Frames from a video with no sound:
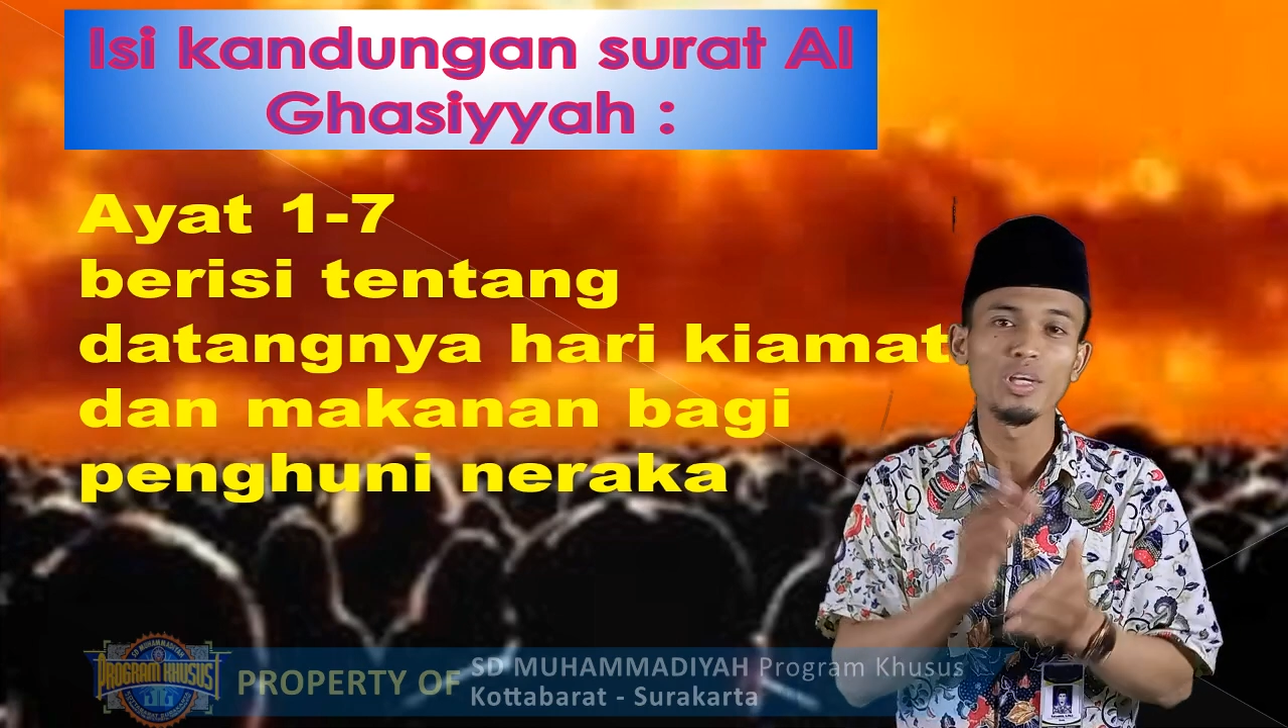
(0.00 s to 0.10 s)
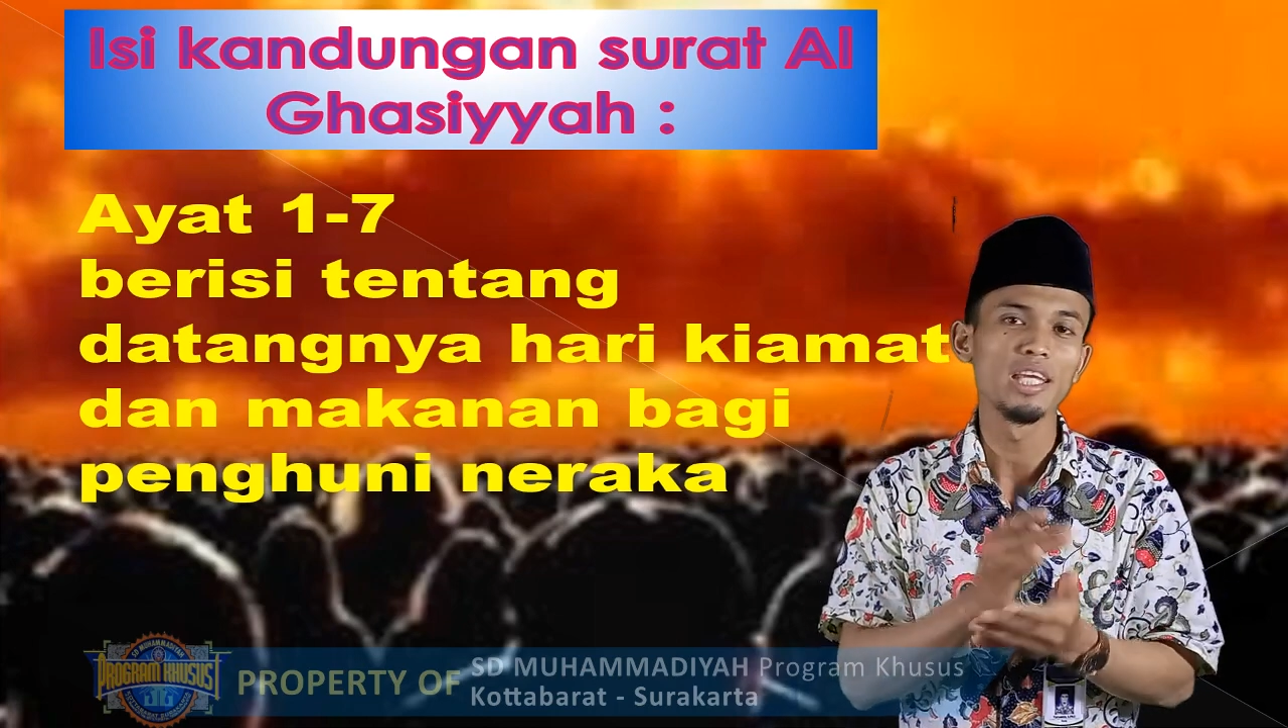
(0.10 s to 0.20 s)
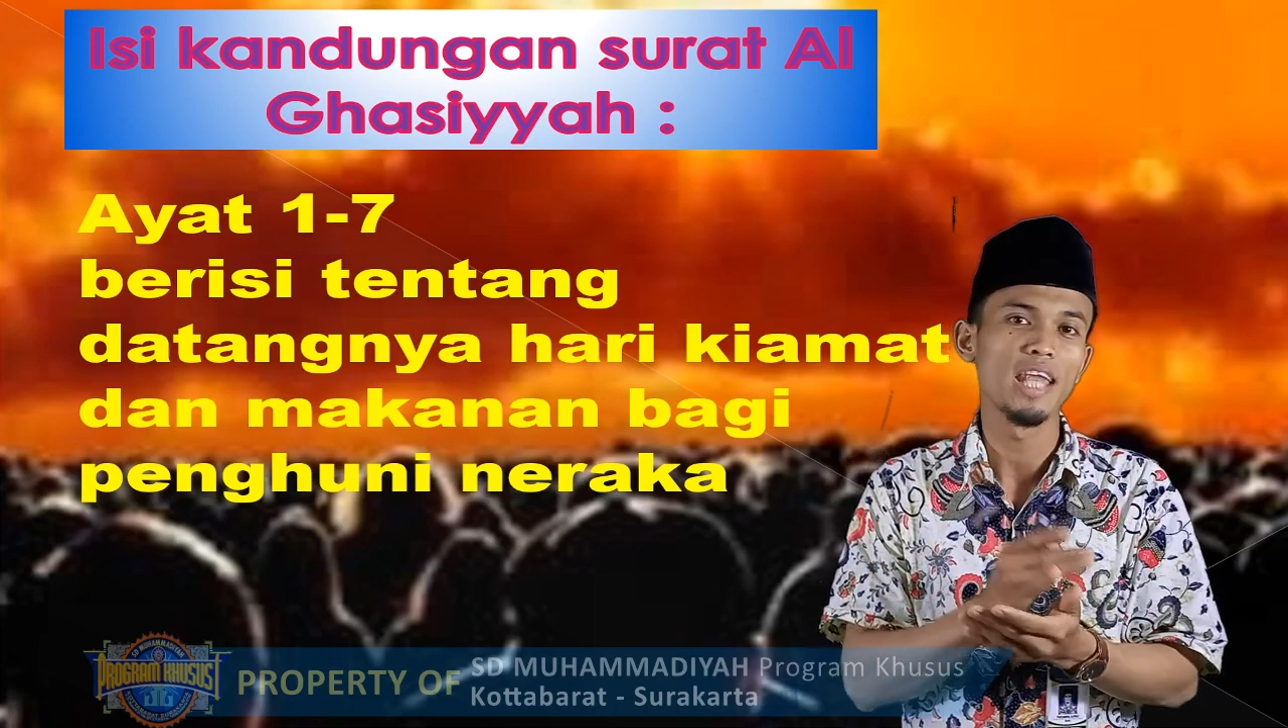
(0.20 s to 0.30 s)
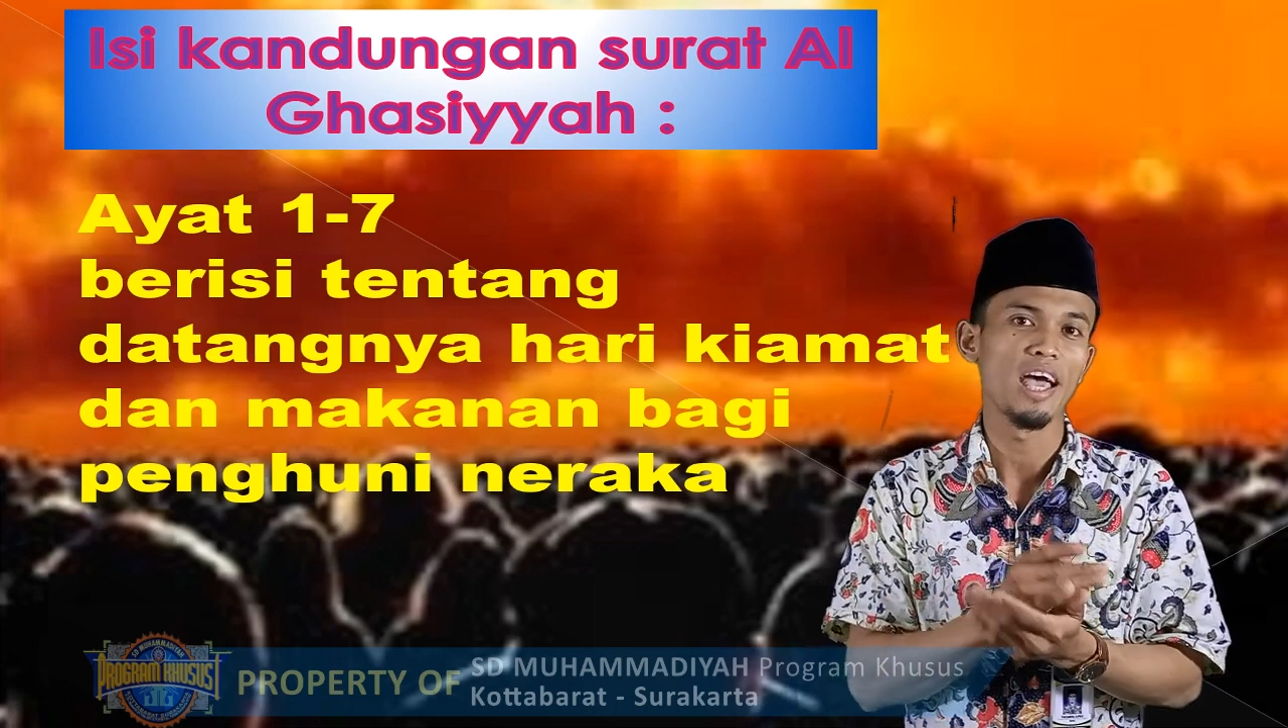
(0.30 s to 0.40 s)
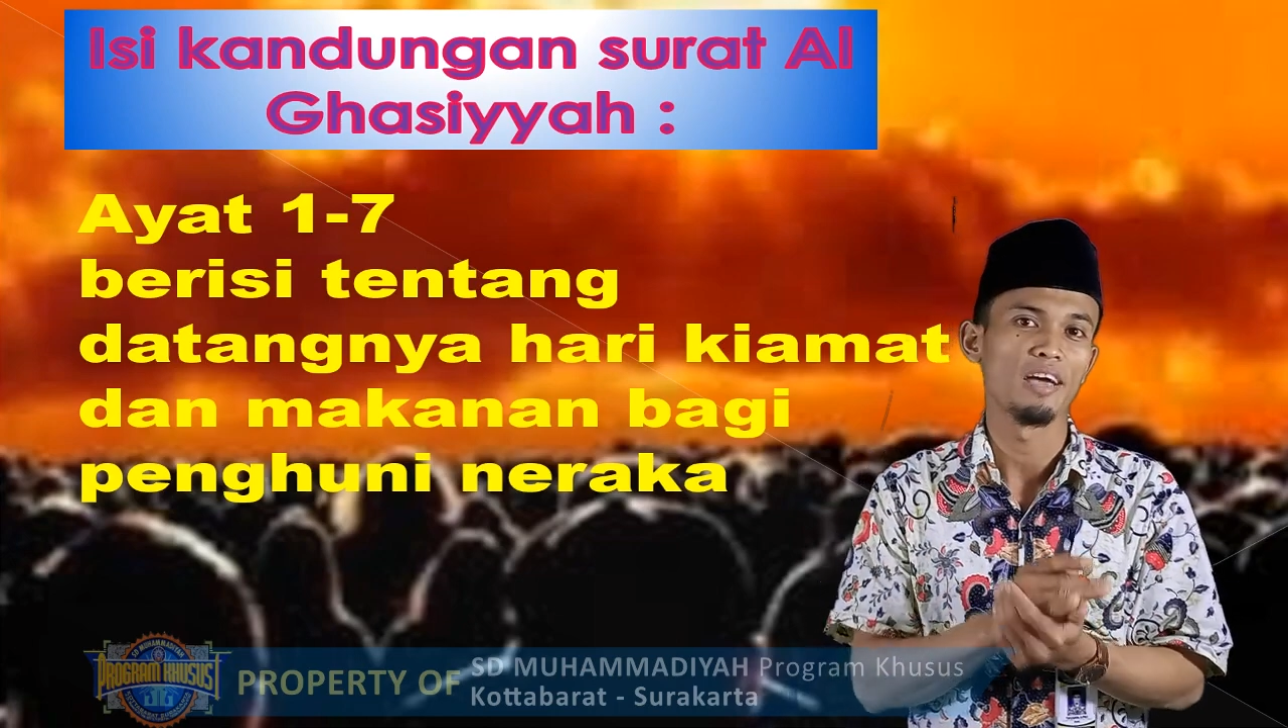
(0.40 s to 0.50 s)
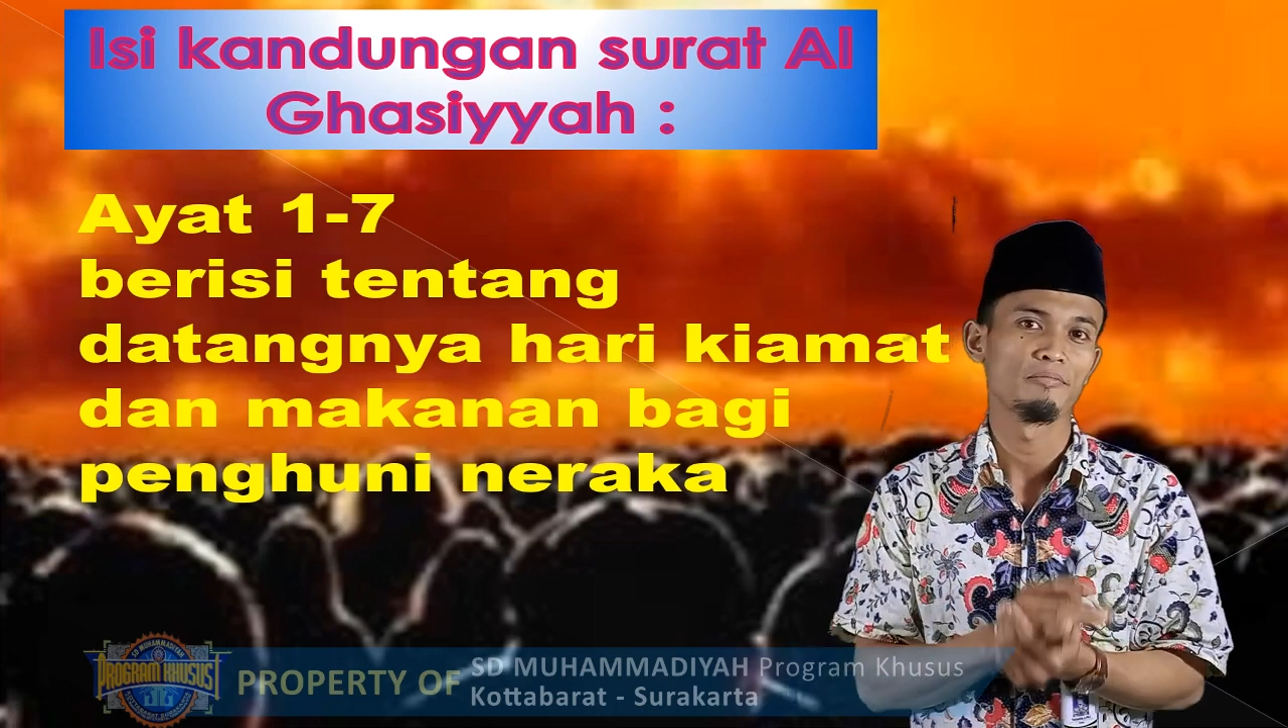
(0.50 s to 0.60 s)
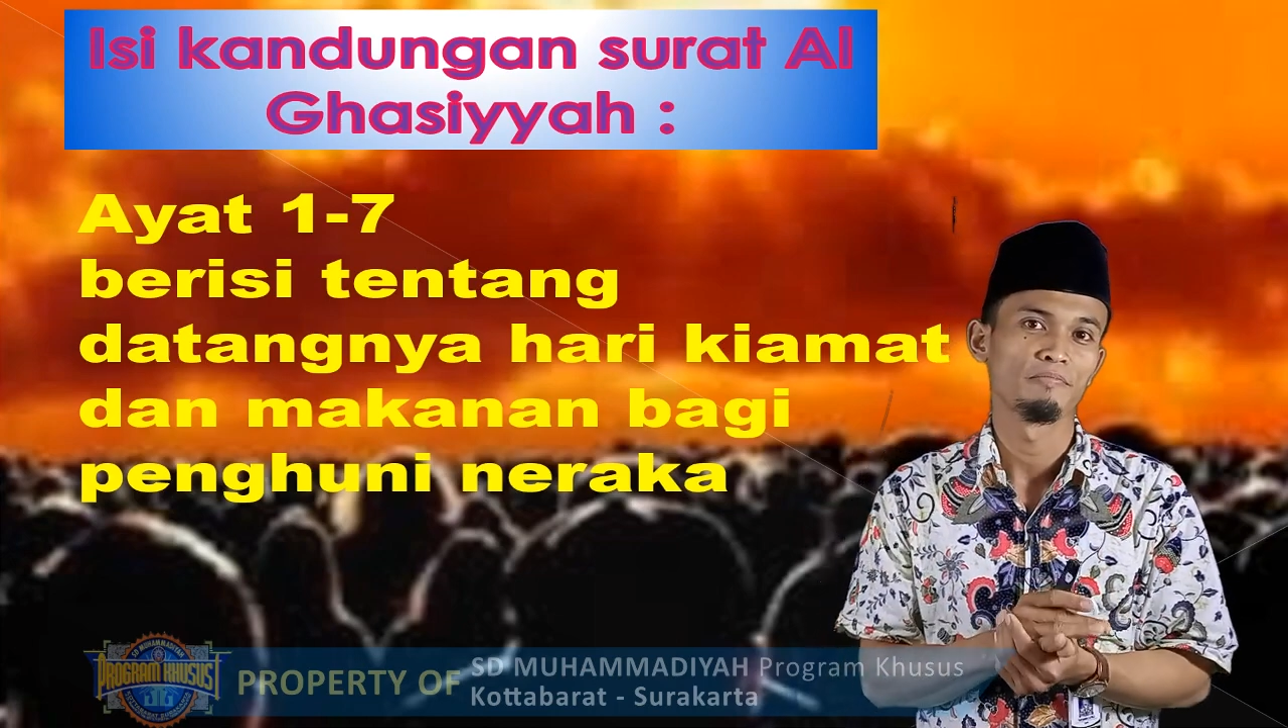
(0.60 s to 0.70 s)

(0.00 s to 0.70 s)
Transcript: hina.